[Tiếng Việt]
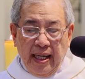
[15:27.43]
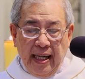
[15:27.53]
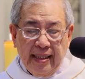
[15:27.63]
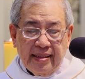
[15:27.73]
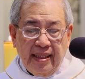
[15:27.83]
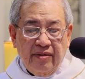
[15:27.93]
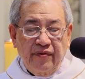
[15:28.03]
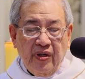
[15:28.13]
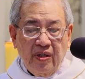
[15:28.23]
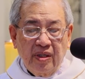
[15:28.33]
hai thành
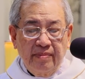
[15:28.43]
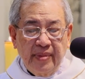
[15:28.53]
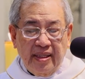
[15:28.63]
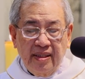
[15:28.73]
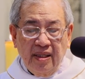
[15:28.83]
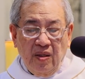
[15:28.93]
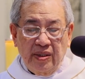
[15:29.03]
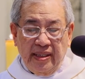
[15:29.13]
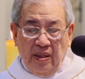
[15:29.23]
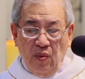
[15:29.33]
viên của nhóm nhà nước
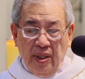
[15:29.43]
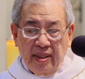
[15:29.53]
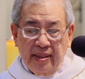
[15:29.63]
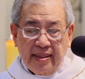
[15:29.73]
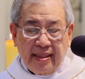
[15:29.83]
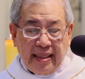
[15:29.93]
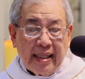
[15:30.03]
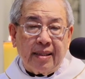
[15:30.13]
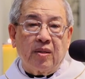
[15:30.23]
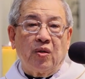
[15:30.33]
hồi giáo quá kích
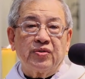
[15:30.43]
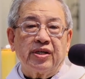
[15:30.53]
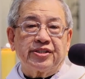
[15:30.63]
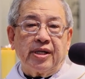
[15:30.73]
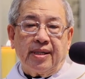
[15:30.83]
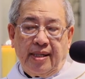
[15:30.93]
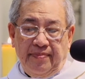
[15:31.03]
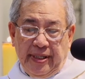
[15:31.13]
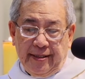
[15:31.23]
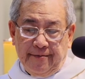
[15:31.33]
cắt cổ cho sắc
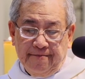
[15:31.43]
Kamen